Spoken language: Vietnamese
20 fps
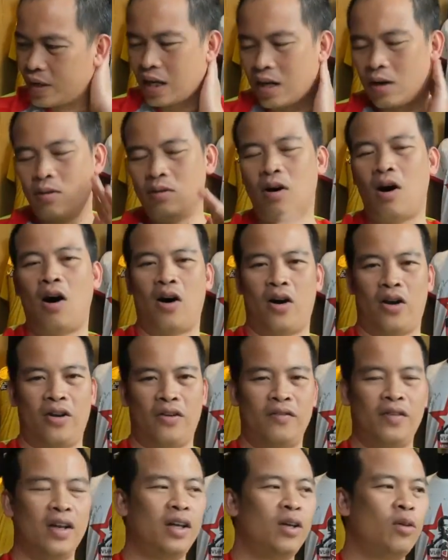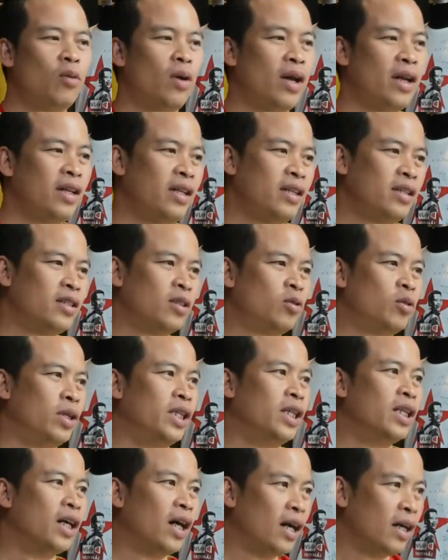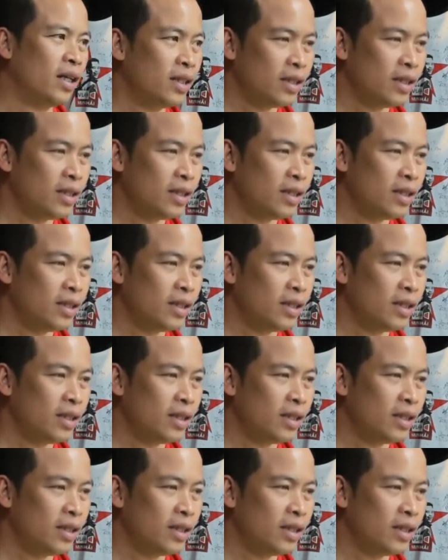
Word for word: câu hỏi về liên quan đến thị trường chuyển nhượng.